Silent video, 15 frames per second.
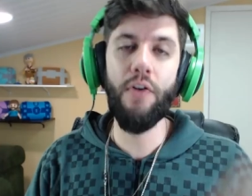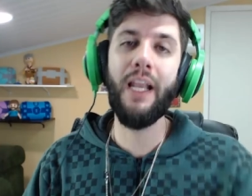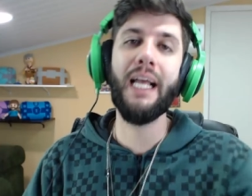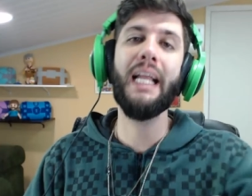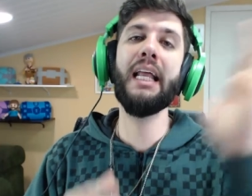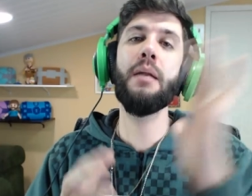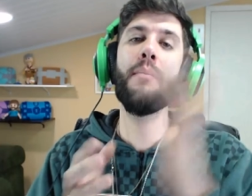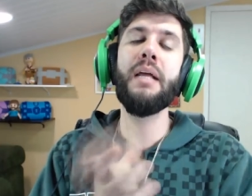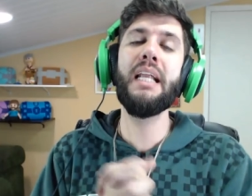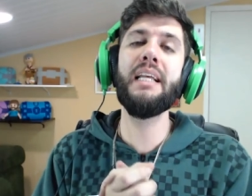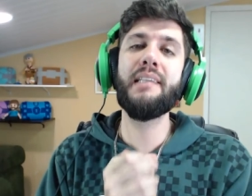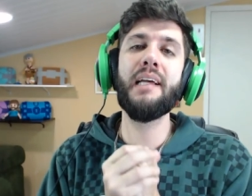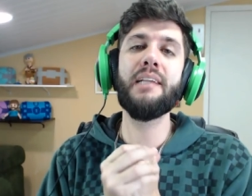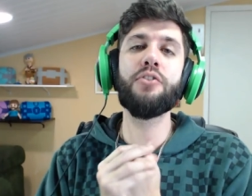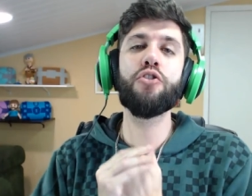Fala galera,
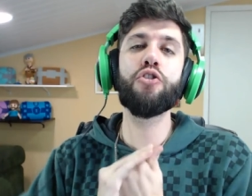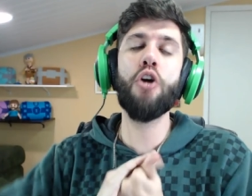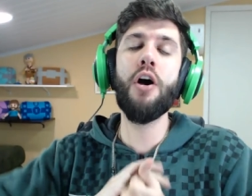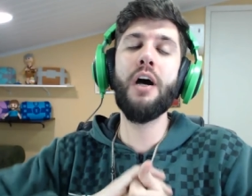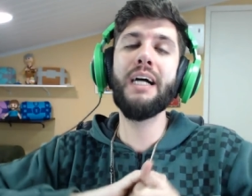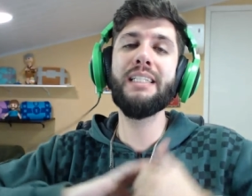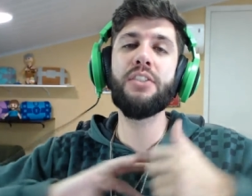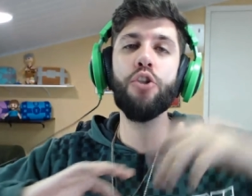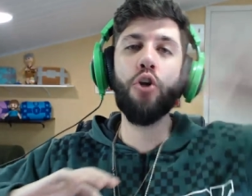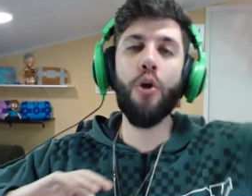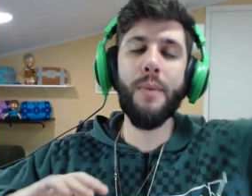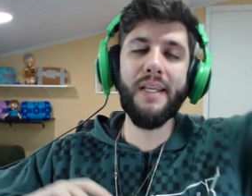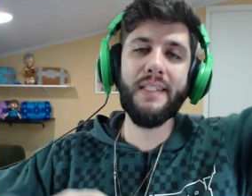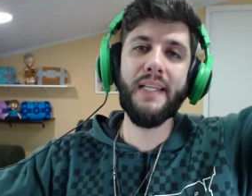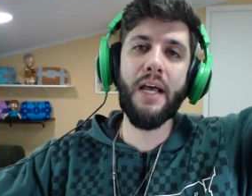beleza? Só antes de
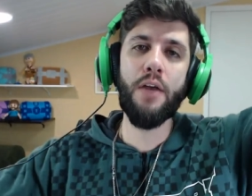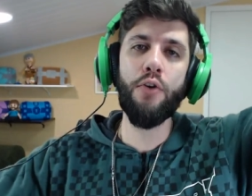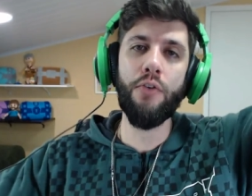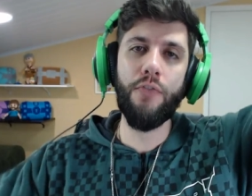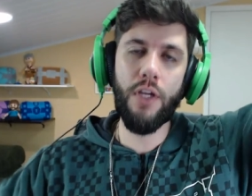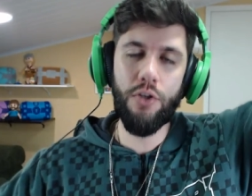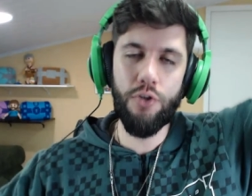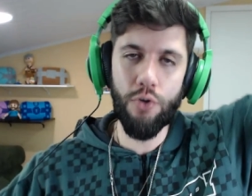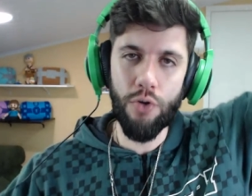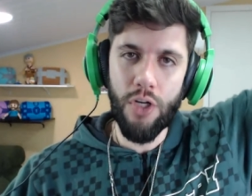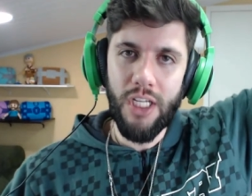começar o vídeo,